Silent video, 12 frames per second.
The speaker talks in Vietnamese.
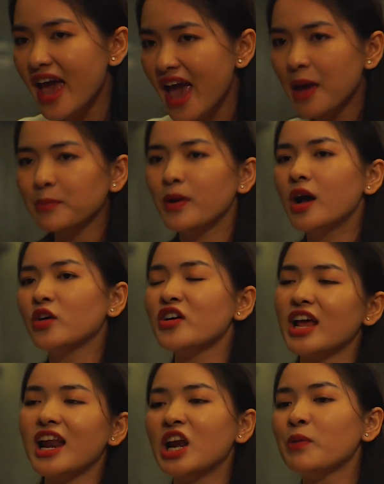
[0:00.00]
em có
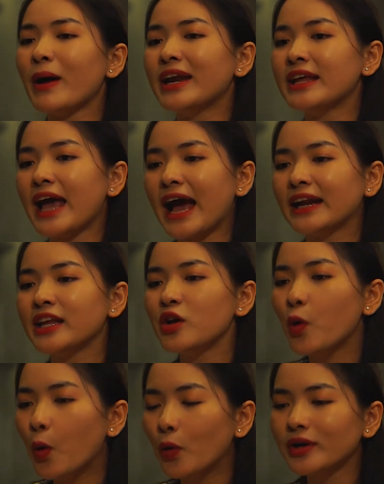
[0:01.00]
nghĩa là lúc anh đi ăn đi
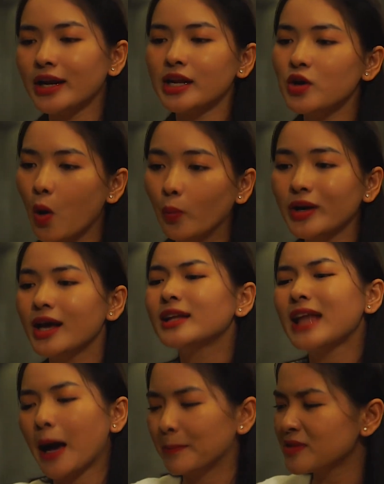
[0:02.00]
uống này đi ngủ này
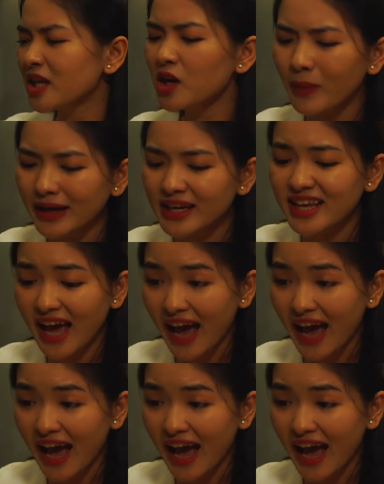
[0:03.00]
thậm chí lúc anh đi